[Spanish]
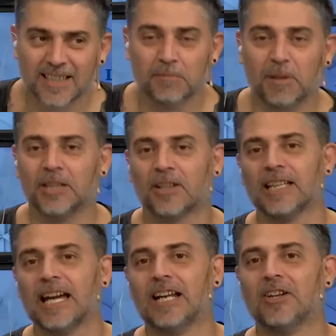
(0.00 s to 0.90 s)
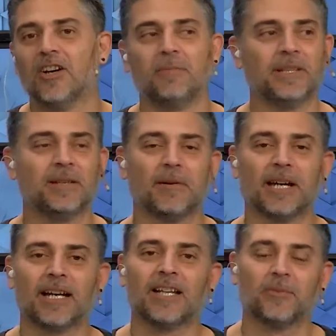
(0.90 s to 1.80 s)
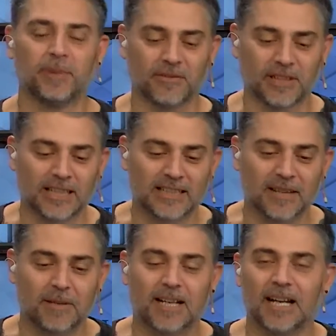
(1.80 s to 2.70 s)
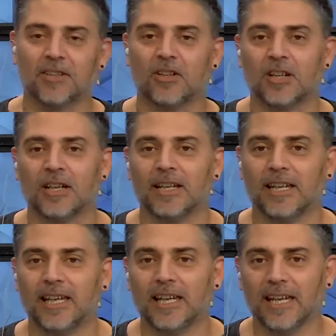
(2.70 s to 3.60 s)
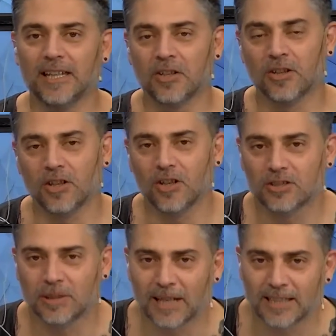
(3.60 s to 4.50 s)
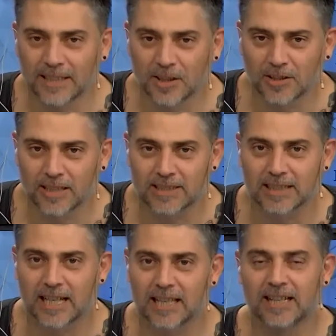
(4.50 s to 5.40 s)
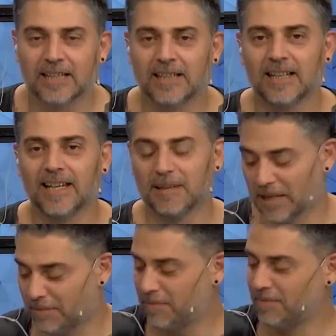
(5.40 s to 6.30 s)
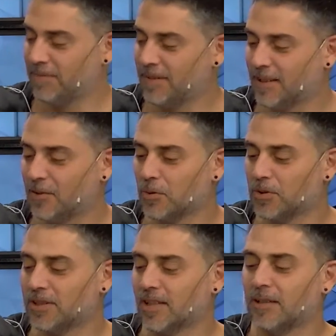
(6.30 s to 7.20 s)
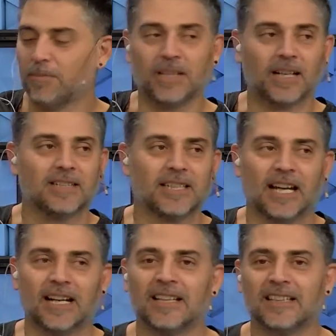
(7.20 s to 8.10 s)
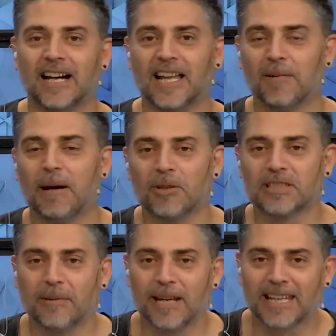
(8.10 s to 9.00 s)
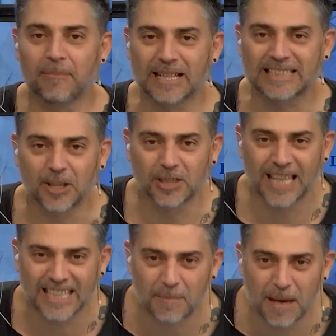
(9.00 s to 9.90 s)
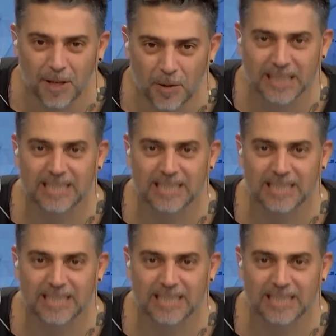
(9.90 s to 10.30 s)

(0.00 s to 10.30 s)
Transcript: Bueno, genial, ¿no? El Piti va viajando, Piti Fernández ahí viajando y nos dio semejante nota, así que nada. Eh, mirá, me tengo gusis ahí, piel de gallina. Nada, vamos a ver qué pasa, dónde está mi amigo Matías